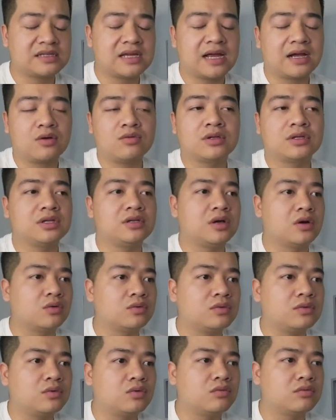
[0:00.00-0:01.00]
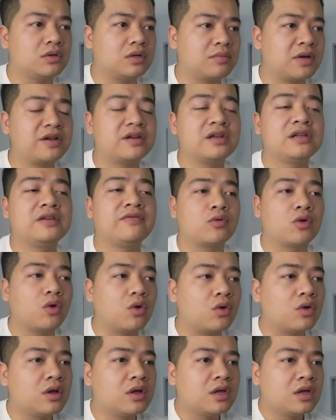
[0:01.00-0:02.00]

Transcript: dài không được thi đấu cũng đã mất đi phong độ.